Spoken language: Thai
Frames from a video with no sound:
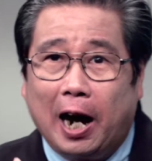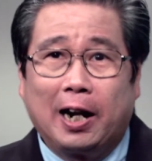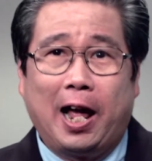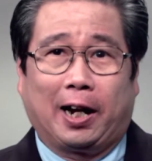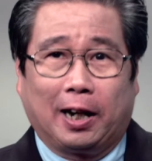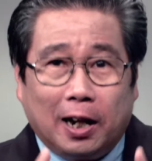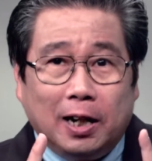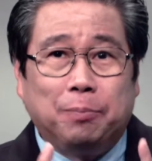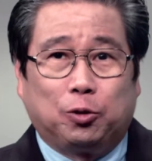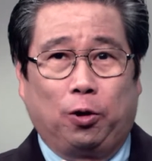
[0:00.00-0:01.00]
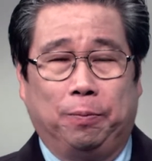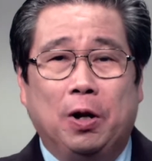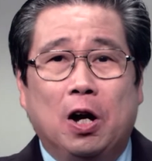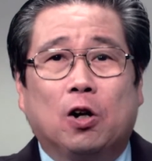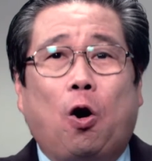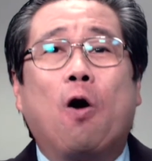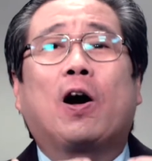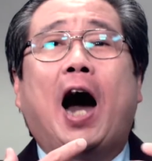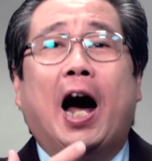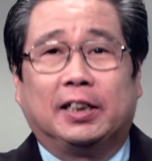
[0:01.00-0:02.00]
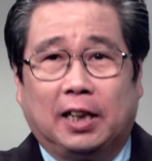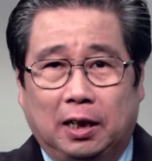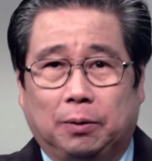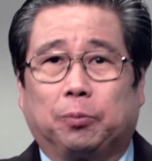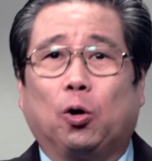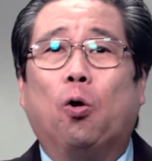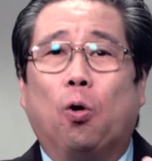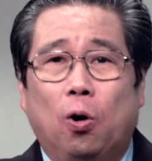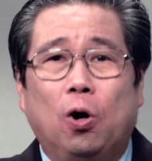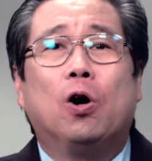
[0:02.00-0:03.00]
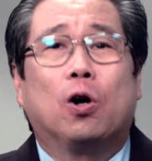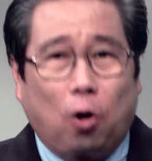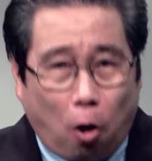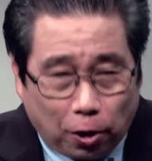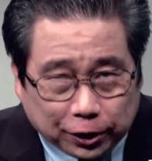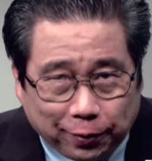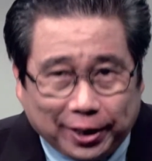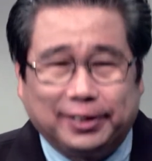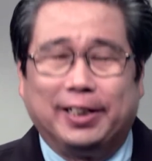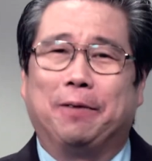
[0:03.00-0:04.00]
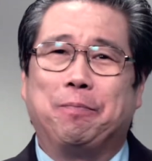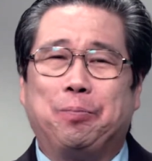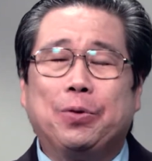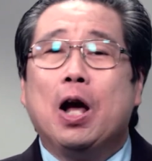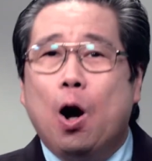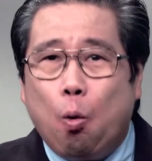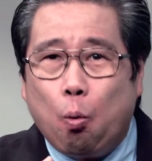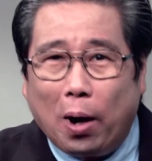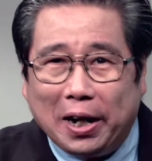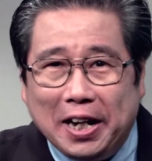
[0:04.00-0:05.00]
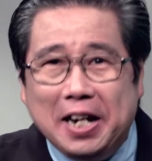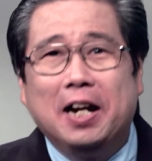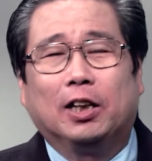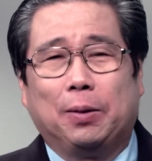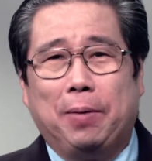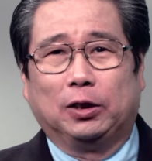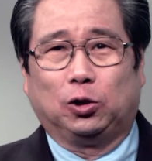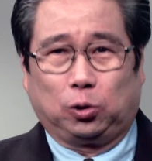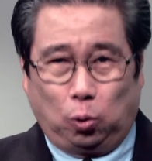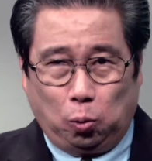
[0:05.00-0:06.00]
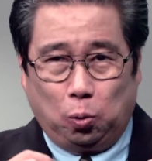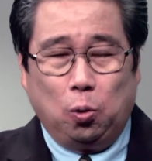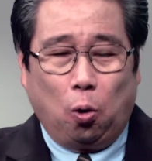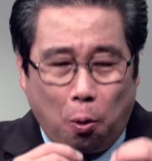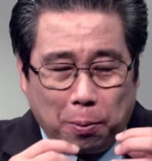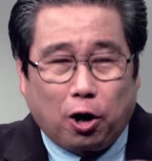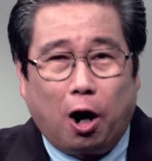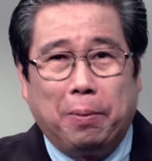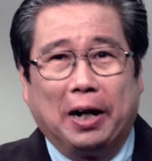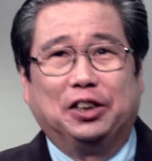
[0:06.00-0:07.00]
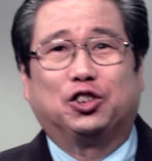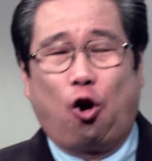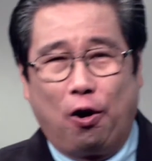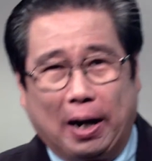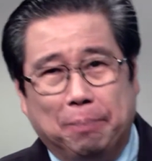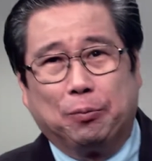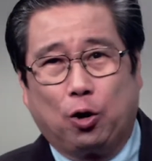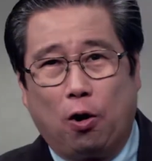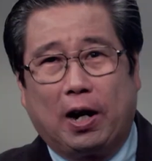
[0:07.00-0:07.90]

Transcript: รั้งแรกและเริ่มต้นของการเจริญเติบโตของชีวิตคริสเตียนวันนี้เราจะมาสู่องค์ประกอบอันที่2ครับ ของ